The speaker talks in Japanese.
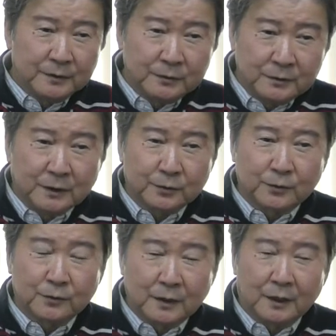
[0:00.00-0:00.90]
優位なと
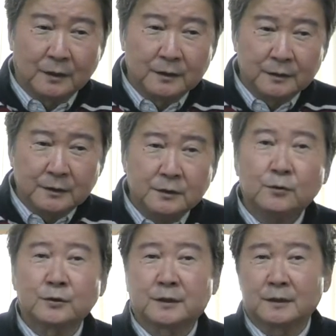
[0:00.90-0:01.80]
ころが1
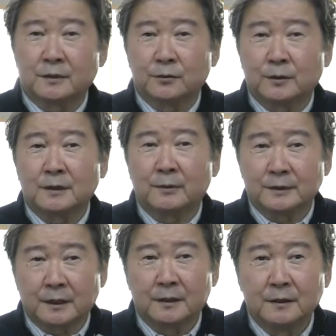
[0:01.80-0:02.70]
個しか残らないわけ
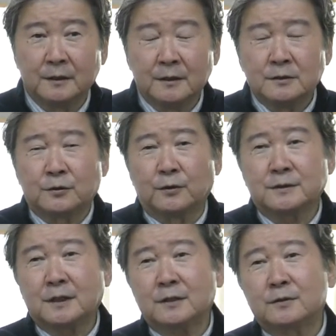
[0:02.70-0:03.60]
じゃんそし
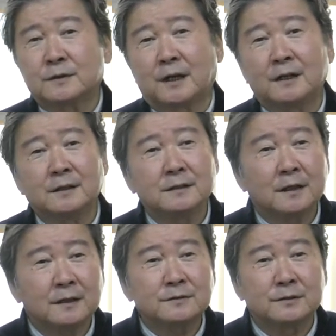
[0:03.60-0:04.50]
たらこれ大変な
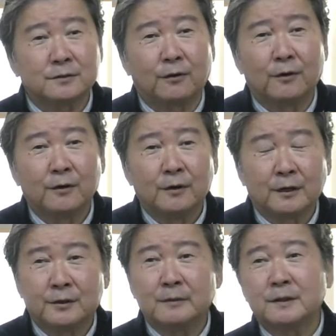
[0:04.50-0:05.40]
数ですよ
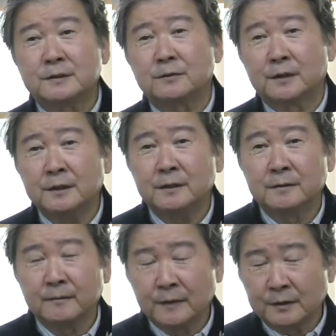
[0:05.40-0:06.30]
あダメになっちゃうのがね
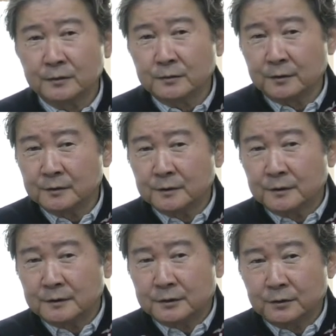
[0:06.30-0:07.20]
で今度
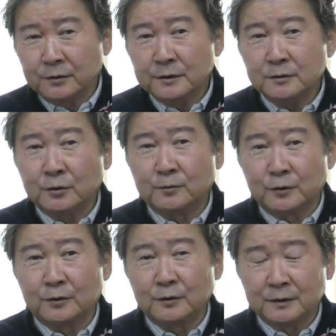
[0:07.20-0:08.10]
地方銀行
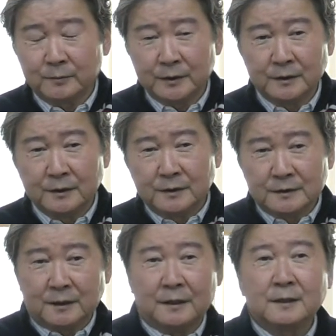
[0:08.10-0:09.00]
もやっぱり
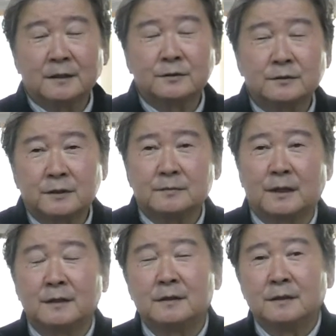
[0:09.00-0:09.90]
さあの例え
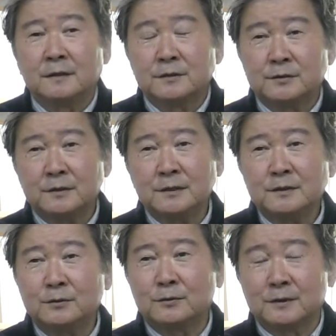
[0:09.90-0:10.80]
ば駿河
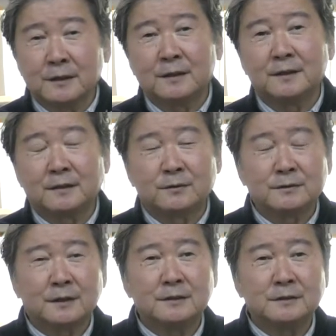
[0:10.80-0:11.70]
銀行ねあの
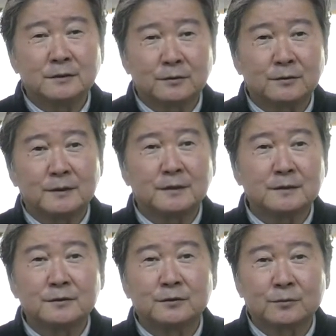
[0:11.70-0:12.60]
最近いろいろ話題に
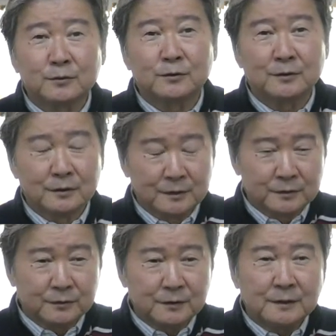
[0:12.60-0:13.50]
なるけども
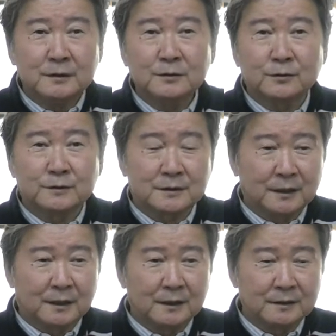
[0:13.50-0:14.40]
駿河銀行って
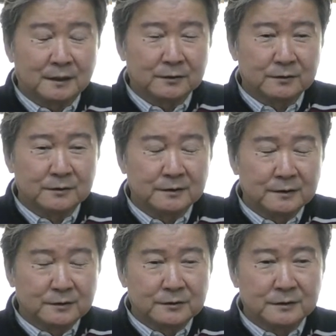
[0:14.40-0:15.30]
さあの
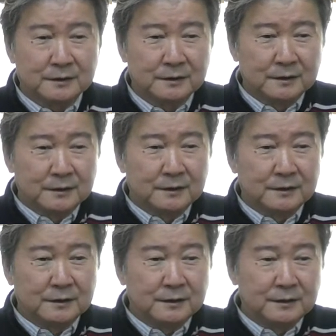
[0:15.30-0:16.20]
要するに
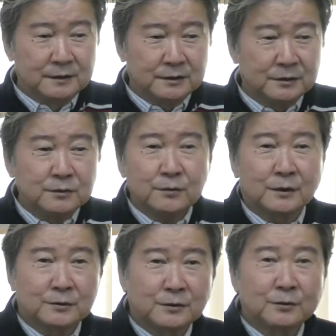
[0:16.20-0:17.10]
えー、静
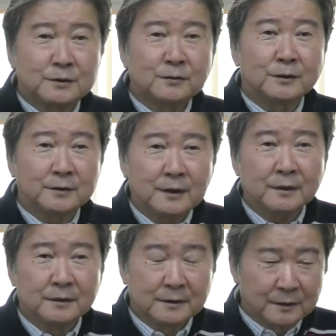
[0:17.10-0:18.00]
岡の地方銀行だよね
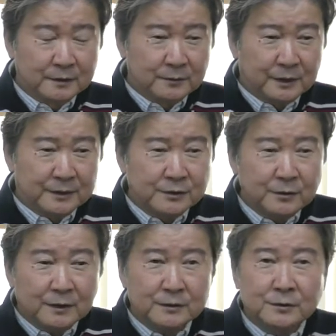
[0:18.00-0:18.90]
でもさ静
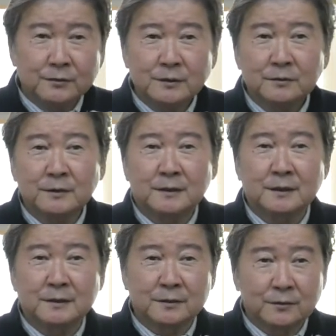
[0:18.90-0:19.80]
岡の地方銀行になっ
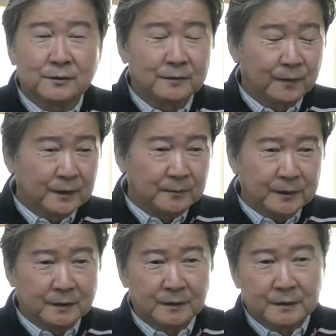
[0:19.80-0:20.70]
たんだけどやっぱ
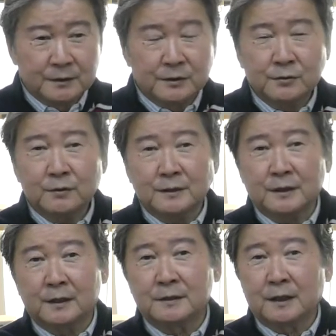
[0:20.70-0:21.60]
り静岡
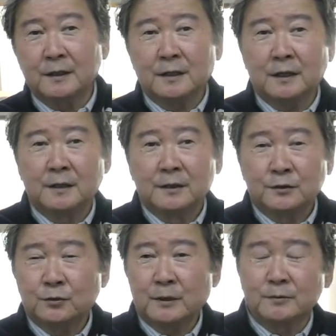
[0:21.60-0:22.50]
じゃなかなか
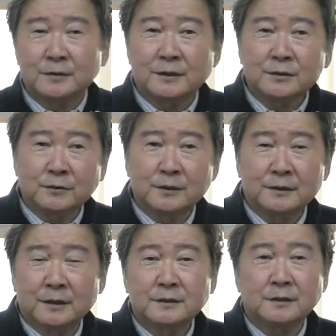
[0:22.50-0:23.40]
商売難しいよねっ
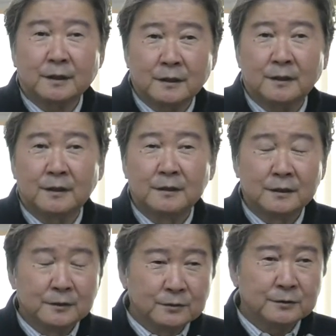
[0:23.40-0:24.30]
てなっちゃったから
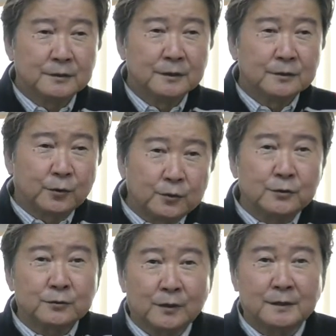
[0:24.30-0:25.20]
要するに東
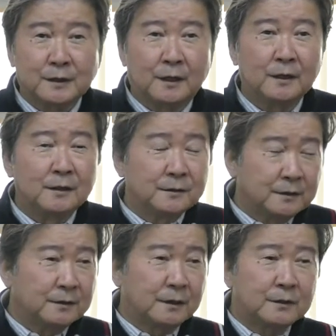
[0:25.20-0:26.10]
京とかさ、
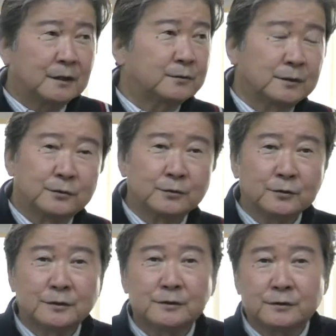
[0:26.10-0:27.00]
ね、神奈川とかにどんど
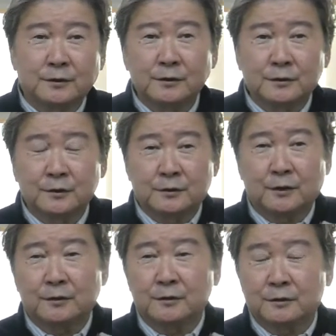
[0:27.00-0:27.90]
ん進出してきた
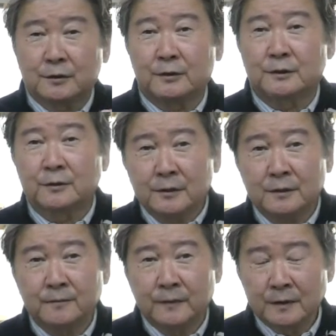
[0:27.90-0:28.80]
きたわけだよ
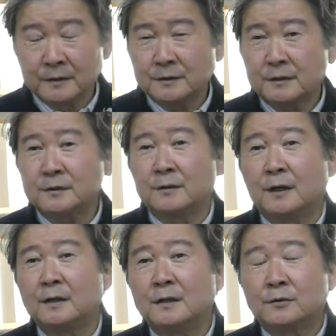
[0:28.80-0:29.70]
ねでさらに
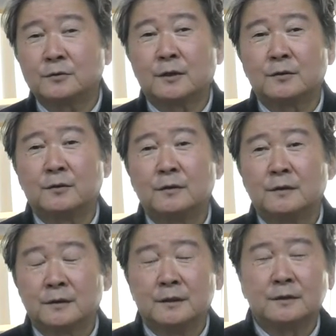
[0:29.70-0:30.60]
は今度あの、
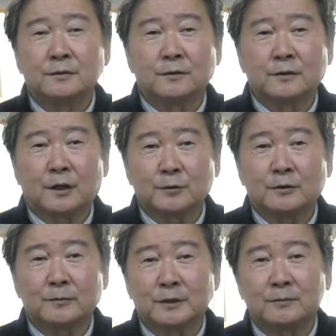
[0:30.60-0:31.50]
ね、例のかぼちゃ
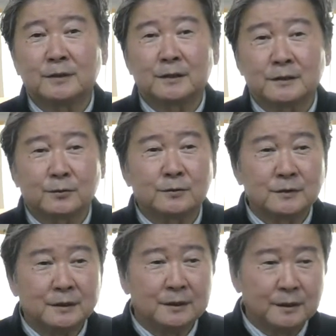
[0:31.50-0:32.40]
の場所みたいなところ
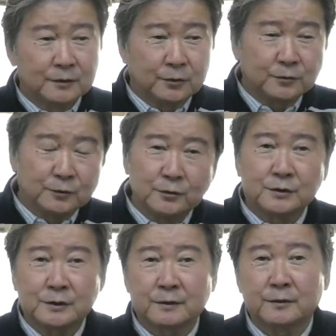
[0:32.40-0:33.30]
にどんどん融資
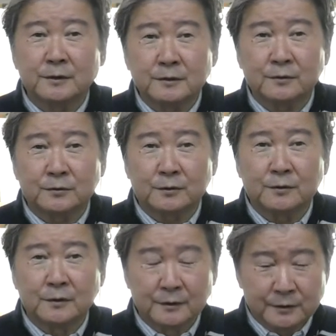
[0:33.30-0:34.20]
しちゃったよねってこと
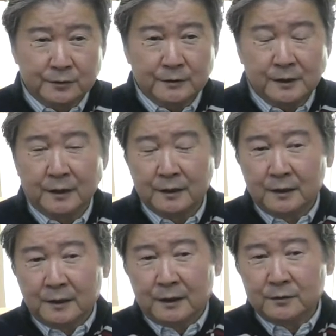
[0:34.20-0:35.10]
でそれはさ
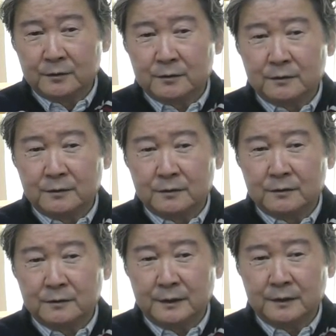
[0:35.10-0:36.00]
あ
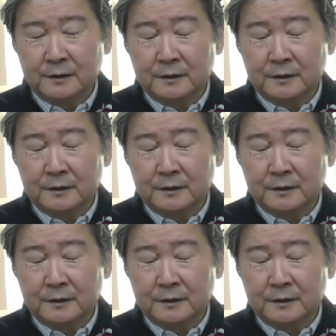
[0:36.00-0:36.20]
のー、ね